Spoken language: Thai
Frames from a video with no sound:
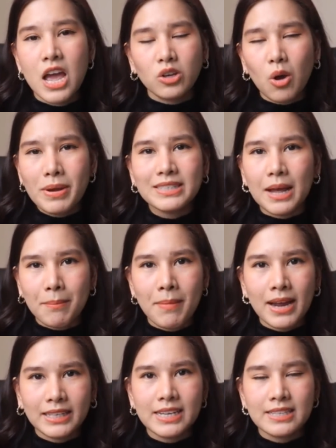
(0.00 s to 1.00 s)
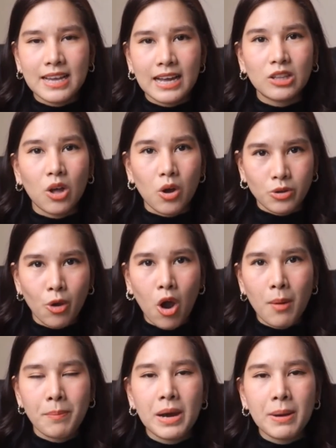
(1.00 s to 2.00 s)
ก็ไม่สามารถที่จะต่อยอ
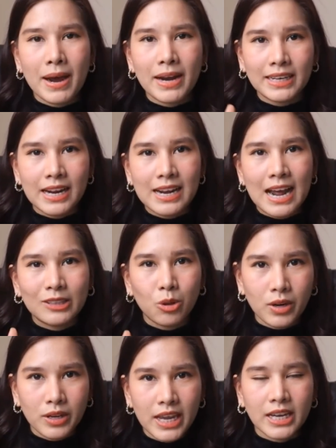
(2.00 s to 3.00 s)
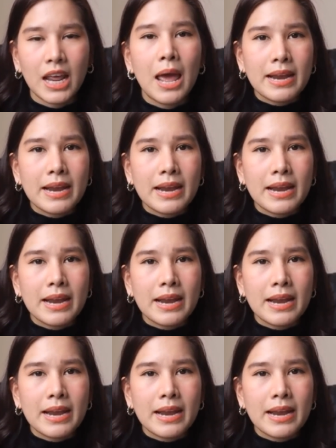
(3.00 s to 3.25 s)
ดเพื่อพัฒนาธุรกิจ